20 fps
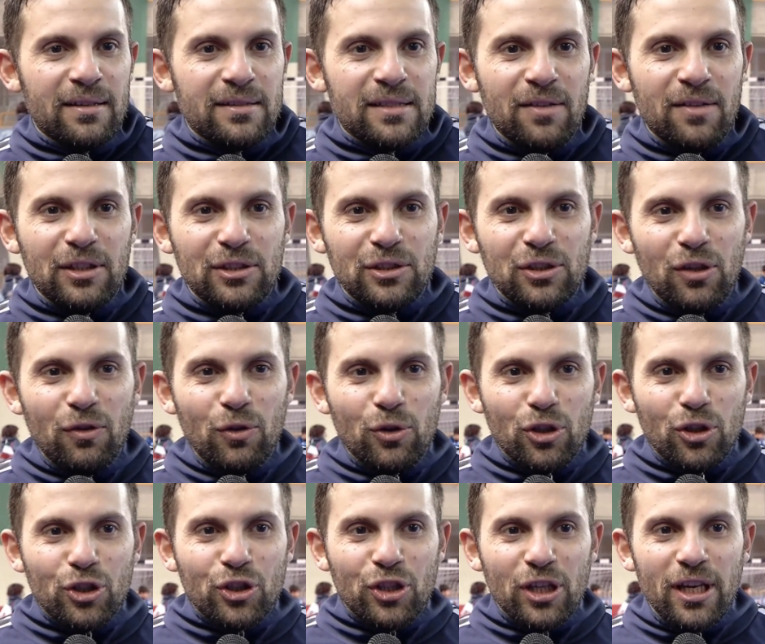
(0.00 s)
se avessi
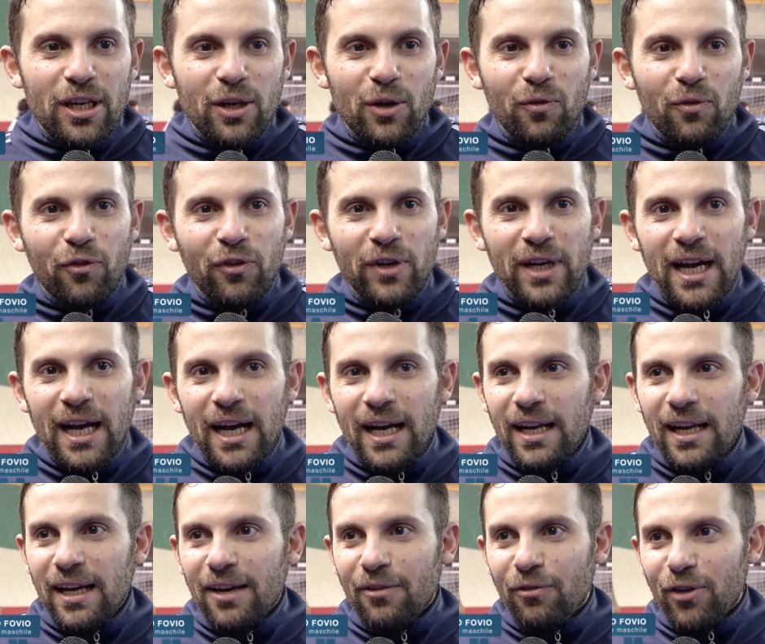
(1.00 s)
dovuto scegliere un
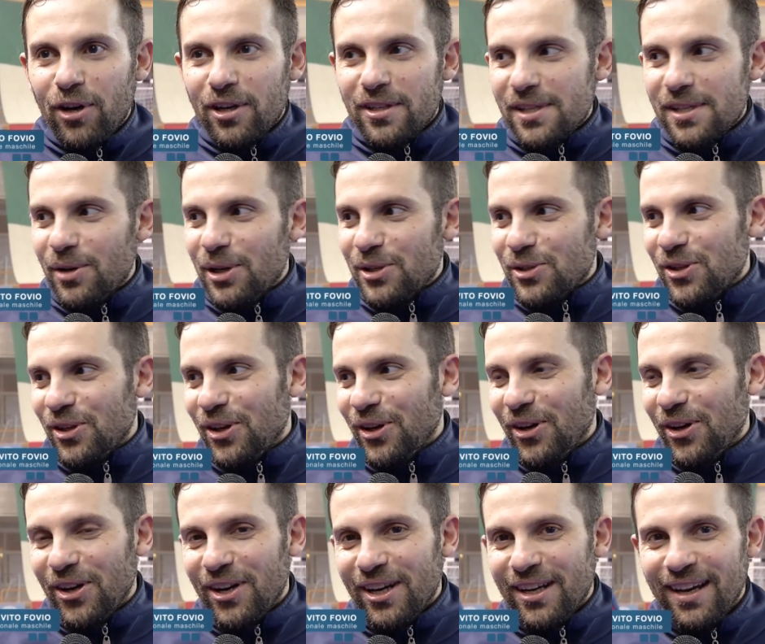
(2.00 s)
finale forse
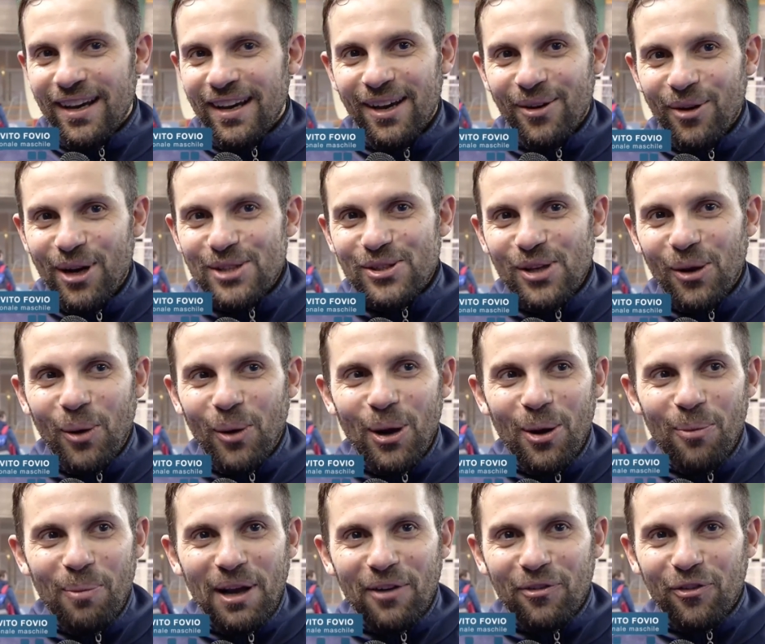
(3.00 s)
questo, questo è
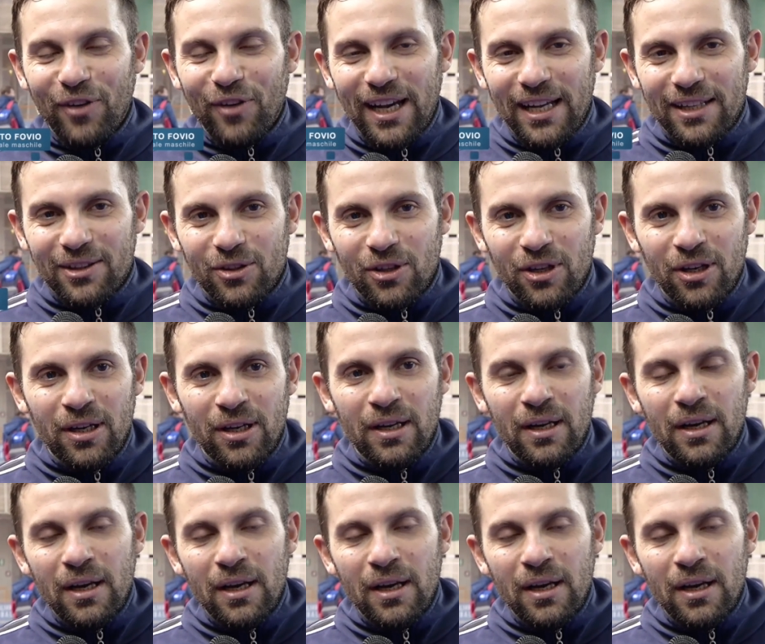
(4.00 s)
quello perfetto.